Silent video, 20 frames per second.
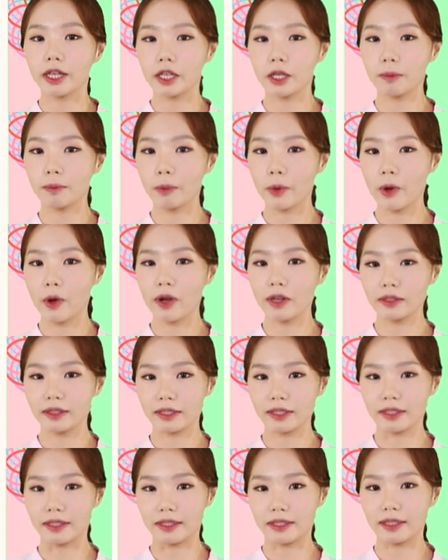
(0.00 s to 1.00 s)
이
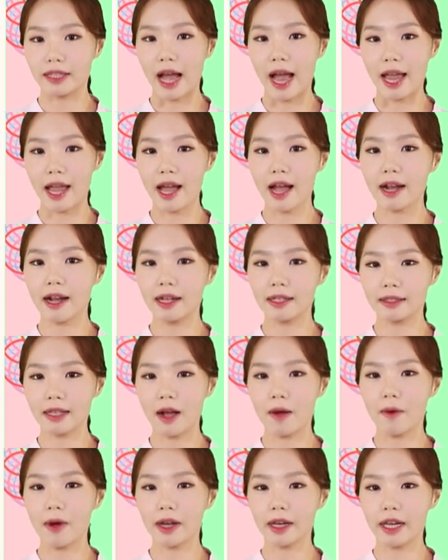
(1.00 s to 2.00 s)
표현은 다양한
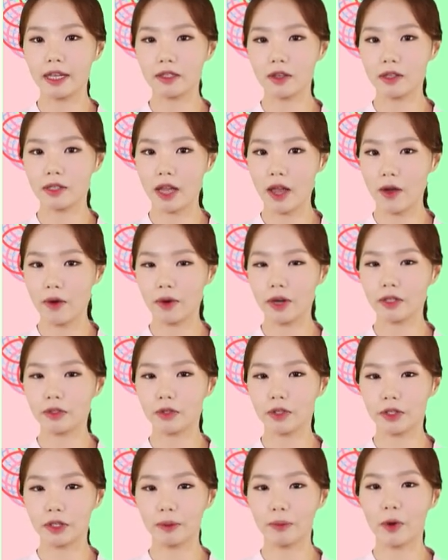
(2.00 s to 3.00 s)
상황에서 사용할
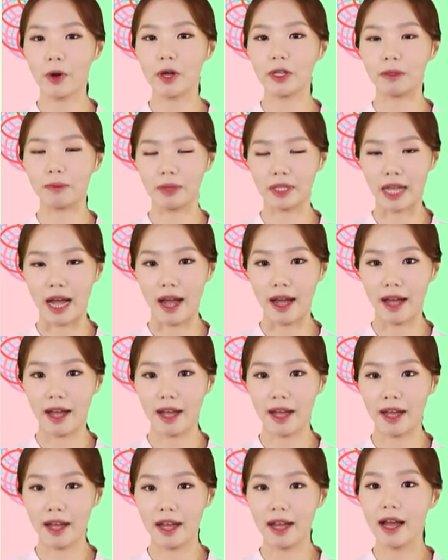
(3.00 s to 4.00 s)
수 있는 표현입니다.
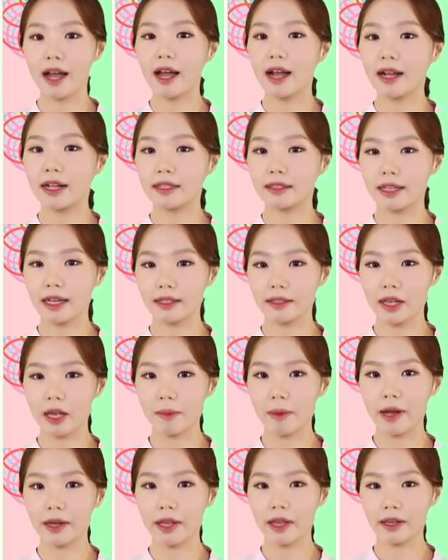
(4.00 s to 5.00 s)

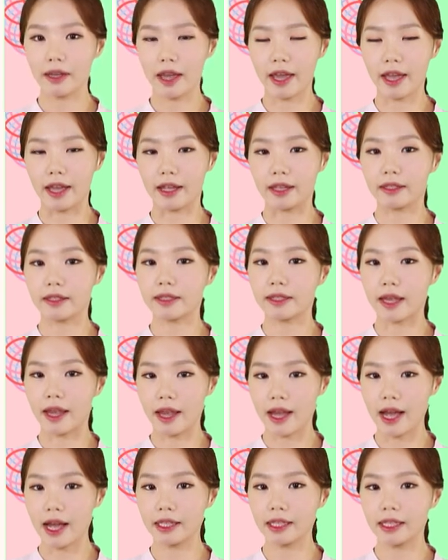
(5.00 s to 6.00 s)
상대방에게
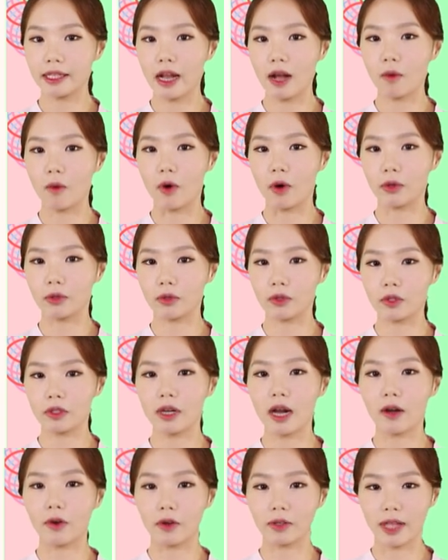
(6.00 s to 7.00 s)
제안이나
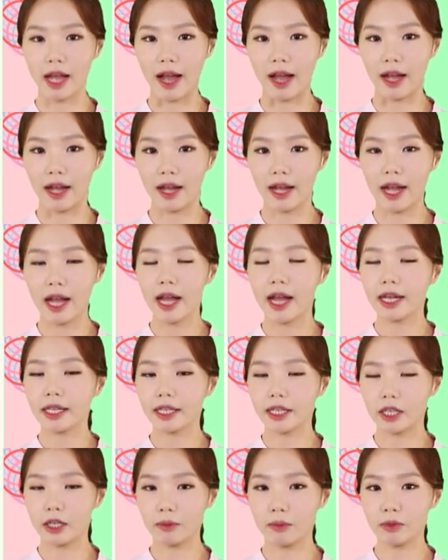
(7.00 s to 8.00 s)
권유를 하거나
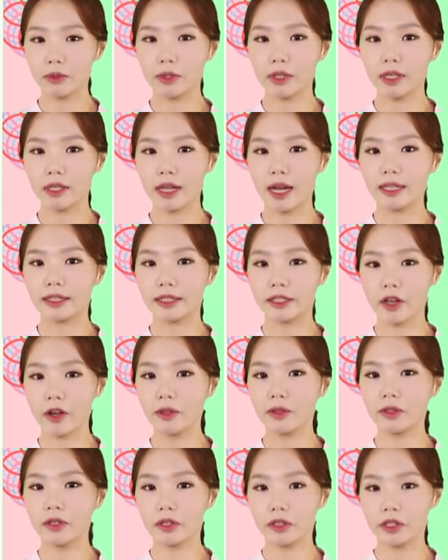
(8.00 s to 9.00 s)
기분이나
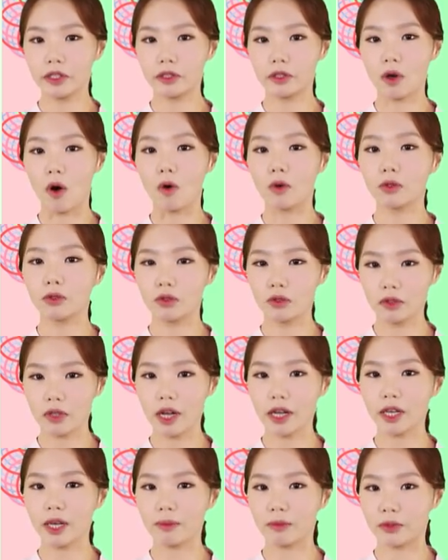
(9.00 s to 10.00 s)
의견 등을
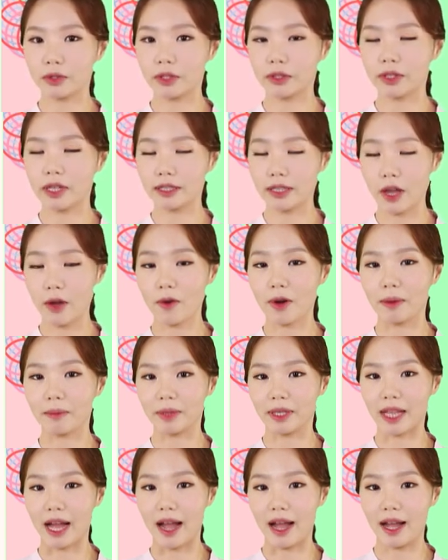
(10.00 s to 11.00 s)
정중하게 물을 때
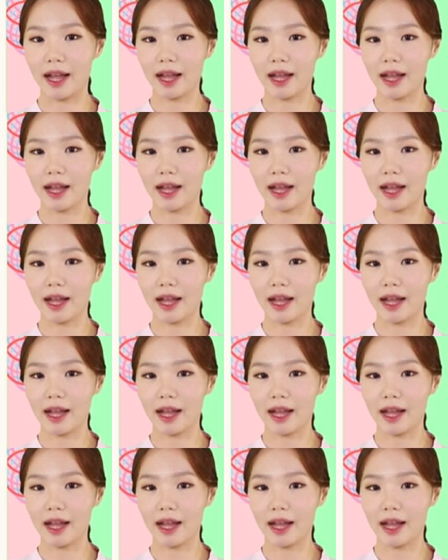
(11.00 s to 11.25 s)
사용합니다.